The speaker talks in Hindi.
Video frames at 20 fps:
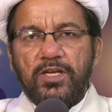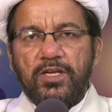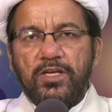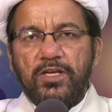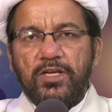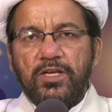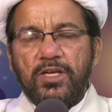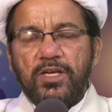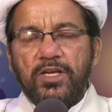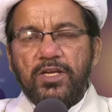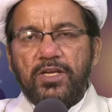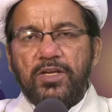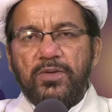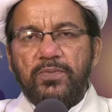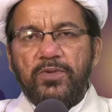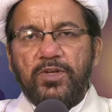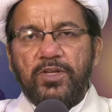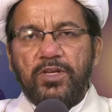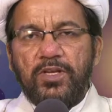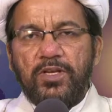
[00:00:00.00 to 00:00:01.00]
है कि
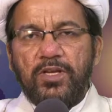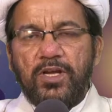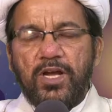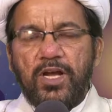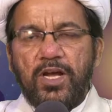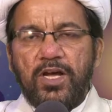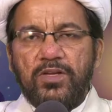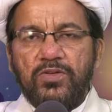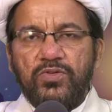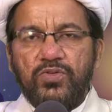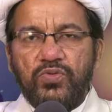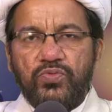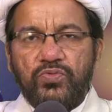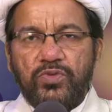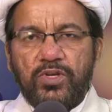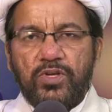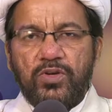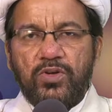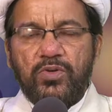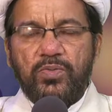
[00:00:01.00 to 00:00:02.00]
मेरी
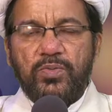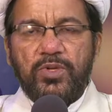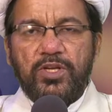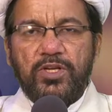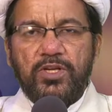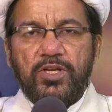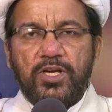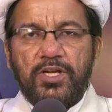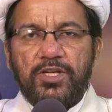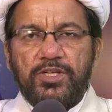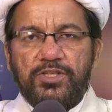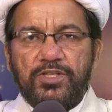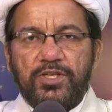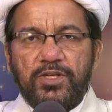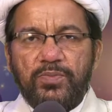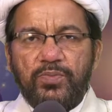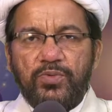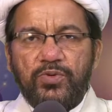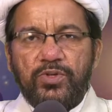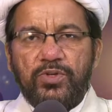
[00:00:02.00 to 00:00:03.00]
आरजुएँ और मेरी
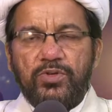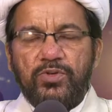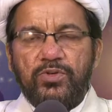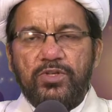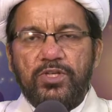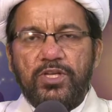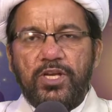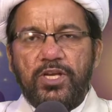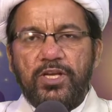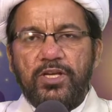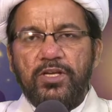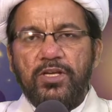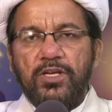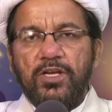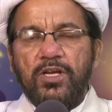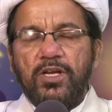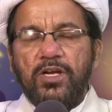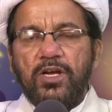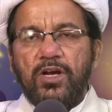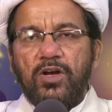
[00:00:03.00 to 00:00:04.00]
ख्वाहिशें पूरी हो जाएं
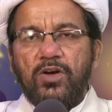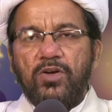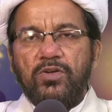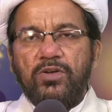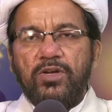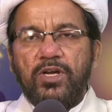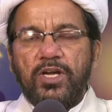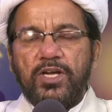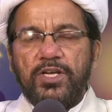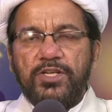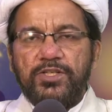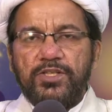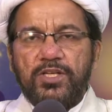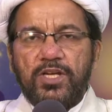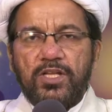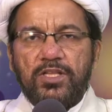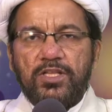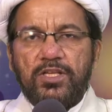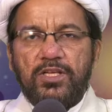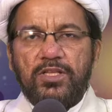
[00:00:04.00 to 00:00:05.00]
और
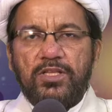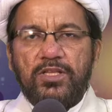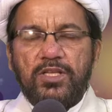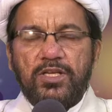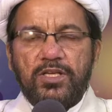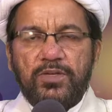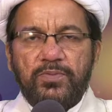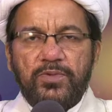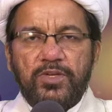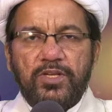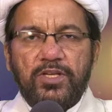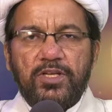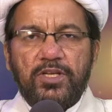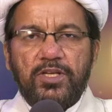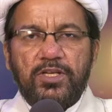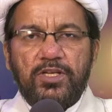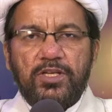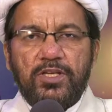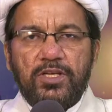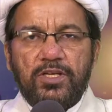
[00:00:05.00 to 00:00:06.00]
ख्वाहिशात की तकमील के
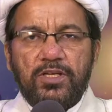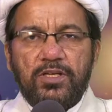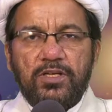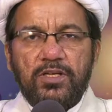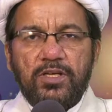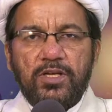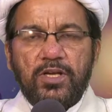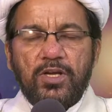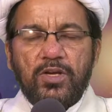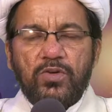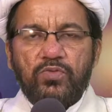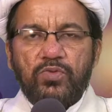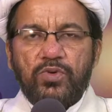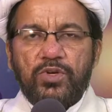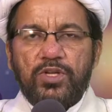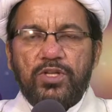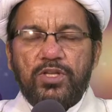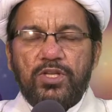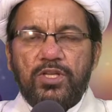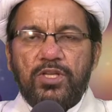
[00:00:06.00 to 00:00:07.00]
लिए वो
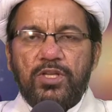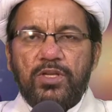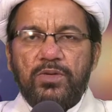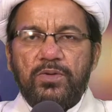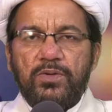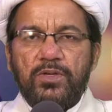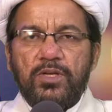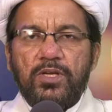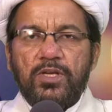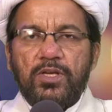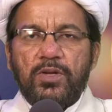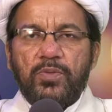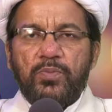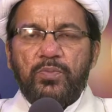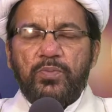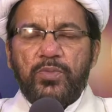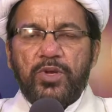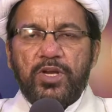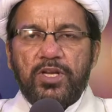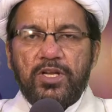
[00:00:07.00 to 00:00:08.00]
कितनी
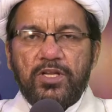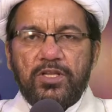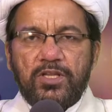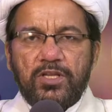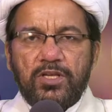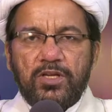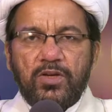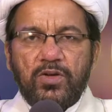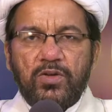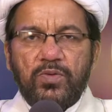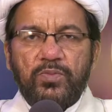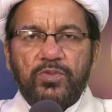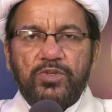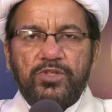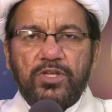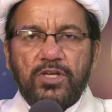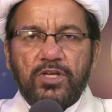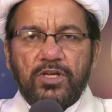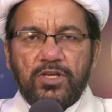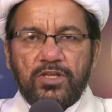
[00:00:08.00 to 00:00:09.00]
मेहनतें और
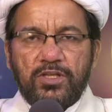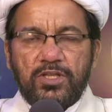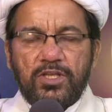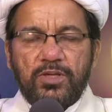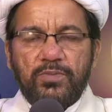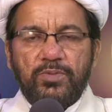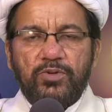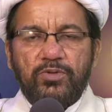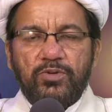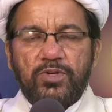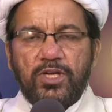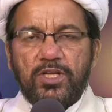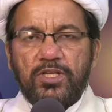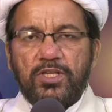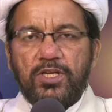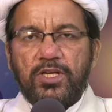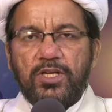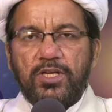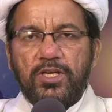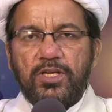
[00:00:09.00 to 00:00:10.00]
मशक्क़तें भी
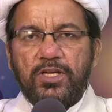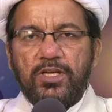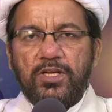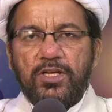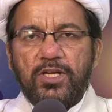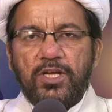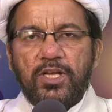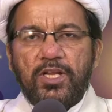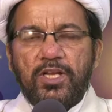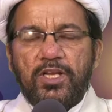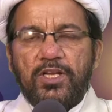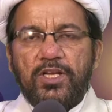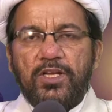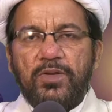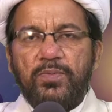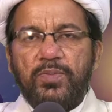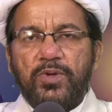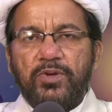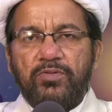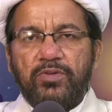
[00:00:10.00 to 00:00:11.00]
उठाता है लेकिन
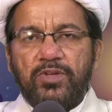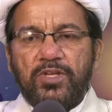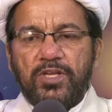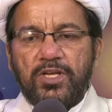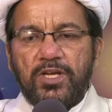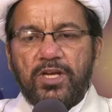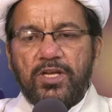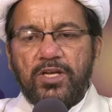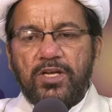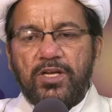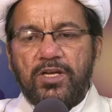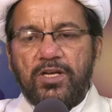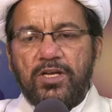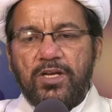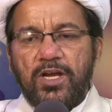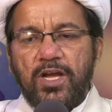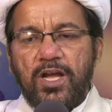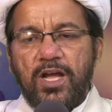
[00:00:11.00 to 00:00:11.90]
परवदिगारा